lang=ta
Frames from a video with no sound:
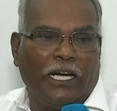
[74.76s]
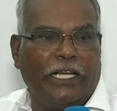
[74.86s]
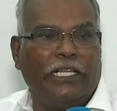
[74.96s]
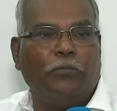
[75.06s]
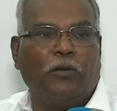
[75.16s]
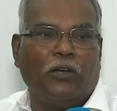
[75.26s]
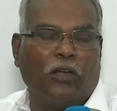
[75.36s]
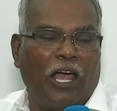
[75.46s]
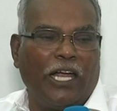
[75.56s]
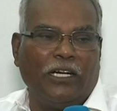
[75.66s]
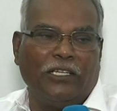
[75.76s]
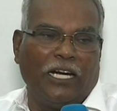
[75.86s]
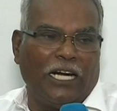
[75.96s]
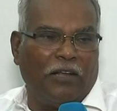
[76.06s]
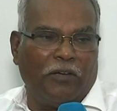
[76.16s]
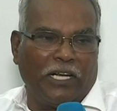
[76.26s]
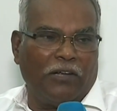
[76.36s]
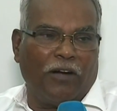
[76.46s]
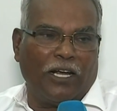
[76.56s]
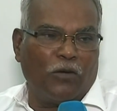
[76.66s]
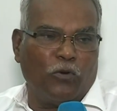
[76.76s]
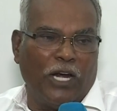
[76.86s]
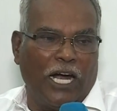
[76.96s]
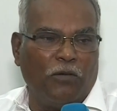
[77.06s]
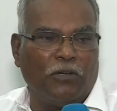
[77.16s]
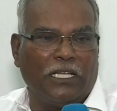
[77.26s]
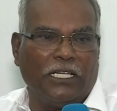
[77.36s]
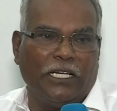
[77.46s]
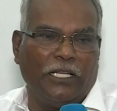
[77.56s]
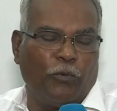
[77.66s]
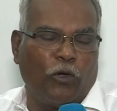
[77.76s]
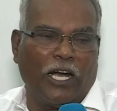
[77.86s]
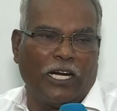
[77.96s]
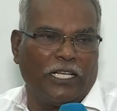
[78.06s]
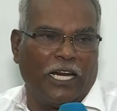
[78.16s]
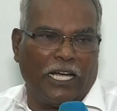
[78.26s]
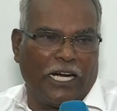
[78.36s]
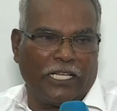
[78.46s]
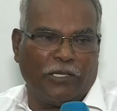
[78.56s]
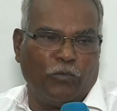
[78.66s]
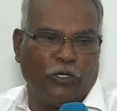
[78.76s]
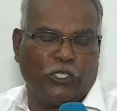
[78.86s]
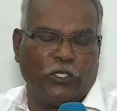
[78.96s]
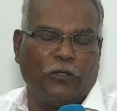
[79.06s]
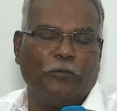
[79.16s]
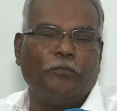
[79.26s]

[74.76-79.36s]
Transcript: நீதிமன்றம் ஆயுள் தண்டனை வரைக்கும் வழங்கக்கூடிய அளவுக்கு அந்த நீதி போராட்டத்தை நாங்கள் நடத்தி முடித்தோம்